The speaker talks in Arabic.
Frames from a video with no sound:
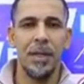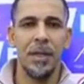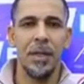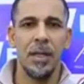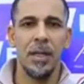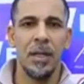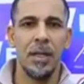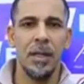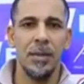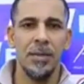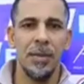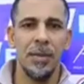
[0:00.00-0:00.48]

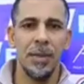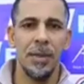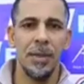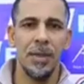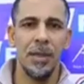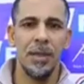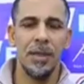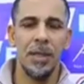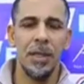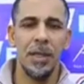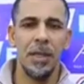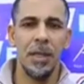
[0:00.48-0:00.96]
القرار
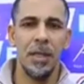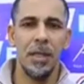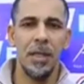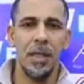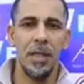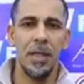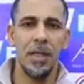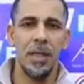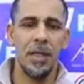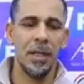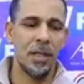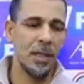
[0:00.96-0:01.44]
باتجاه
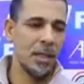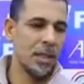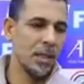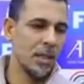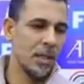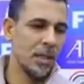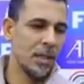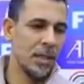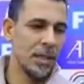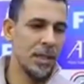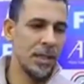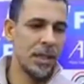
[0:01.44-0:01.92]
الاخ
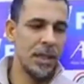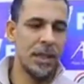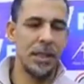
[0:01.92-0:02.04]
آه،